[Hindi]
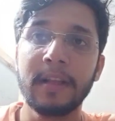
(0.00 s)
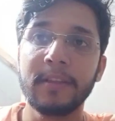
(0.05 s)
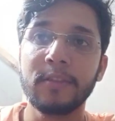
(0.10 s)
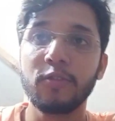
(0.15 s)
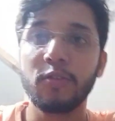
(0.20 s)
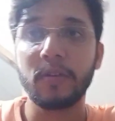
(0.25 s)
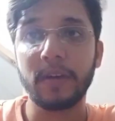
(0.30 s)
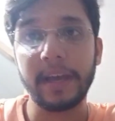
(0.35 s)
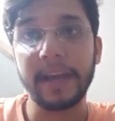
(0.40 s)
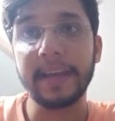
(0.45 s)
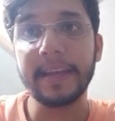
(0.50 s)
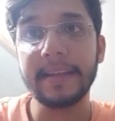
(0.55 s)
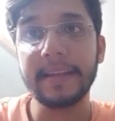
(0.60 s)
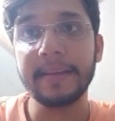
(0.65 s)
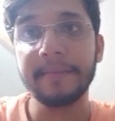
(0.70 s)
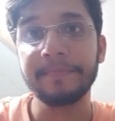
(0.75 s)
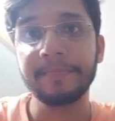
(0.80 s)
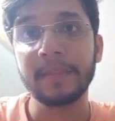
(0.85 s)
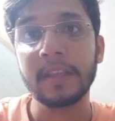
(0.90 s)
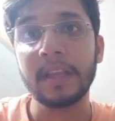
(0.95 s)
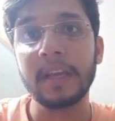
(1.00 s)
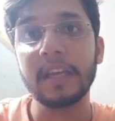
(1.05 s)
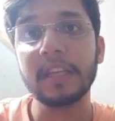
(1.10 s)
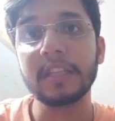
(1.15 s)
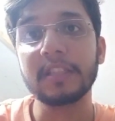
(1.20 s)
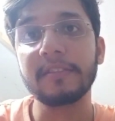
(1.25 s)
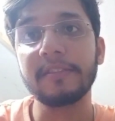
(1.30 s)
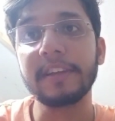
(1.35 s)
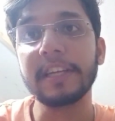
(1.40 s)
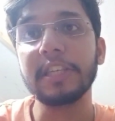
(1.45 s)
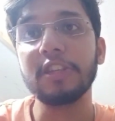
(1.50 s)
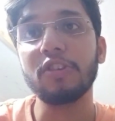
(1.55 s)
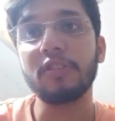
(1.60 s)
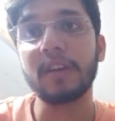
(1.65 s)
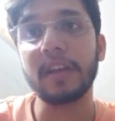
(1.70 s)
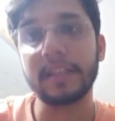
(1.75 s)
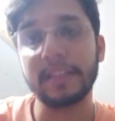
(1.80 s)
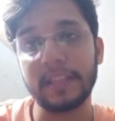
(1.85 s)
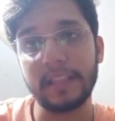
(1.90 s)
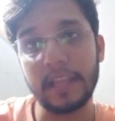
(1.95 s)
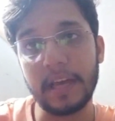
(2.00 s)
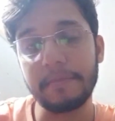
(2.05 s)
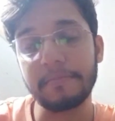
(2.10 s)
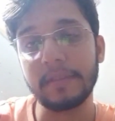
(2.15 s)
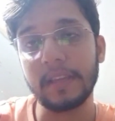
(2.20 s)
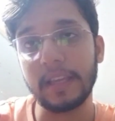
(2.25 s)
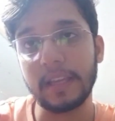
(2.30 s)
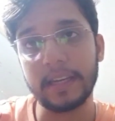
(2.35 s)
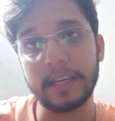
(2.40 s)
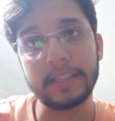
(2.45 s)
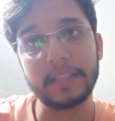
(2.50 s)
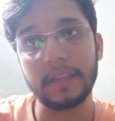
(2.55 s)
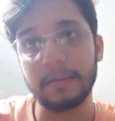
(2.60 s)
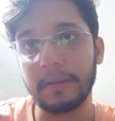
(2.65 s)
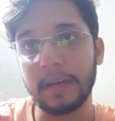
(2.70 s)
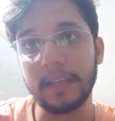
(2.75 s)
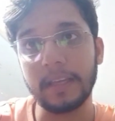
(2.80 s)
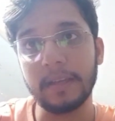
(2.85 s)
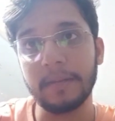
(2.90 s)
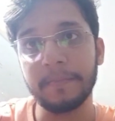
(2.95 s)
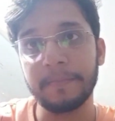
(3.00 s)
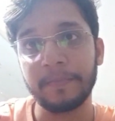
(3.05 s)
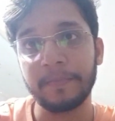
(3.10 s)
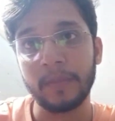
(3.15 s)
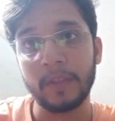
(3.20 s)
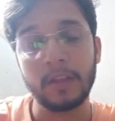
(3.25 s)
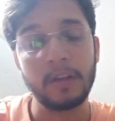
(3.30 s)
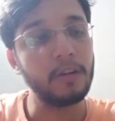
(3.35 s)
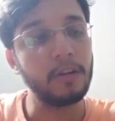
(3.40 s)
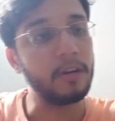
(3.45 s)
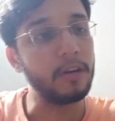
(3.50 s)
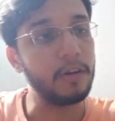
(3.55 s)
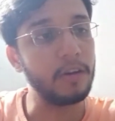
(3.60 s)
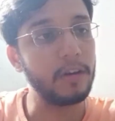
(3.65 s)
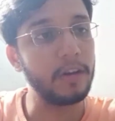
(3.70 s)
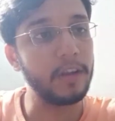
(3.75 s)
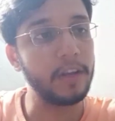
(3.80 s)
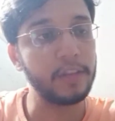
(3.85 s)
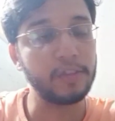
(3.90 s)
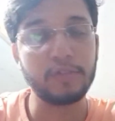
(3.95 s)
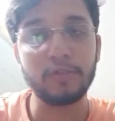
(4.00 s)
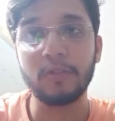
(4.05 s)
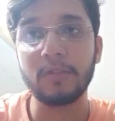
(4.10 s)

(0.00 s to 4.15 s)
तो खैर इस वीडियो का अख्ताम यहीं करते हैं भाई और इसको